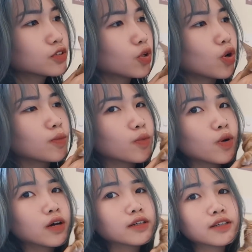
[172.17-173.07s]
tôi
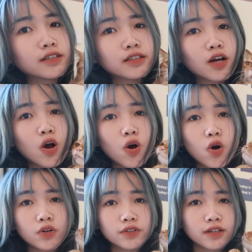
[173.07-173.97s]
muốn được
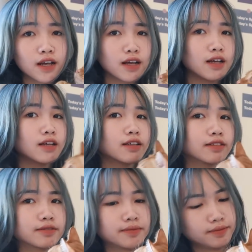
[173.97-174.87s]
hôn
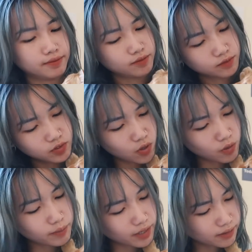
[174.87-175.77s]
anh cho
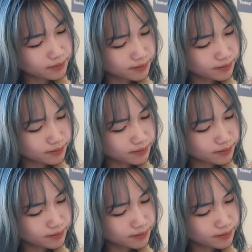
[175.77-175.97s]
hôn miếng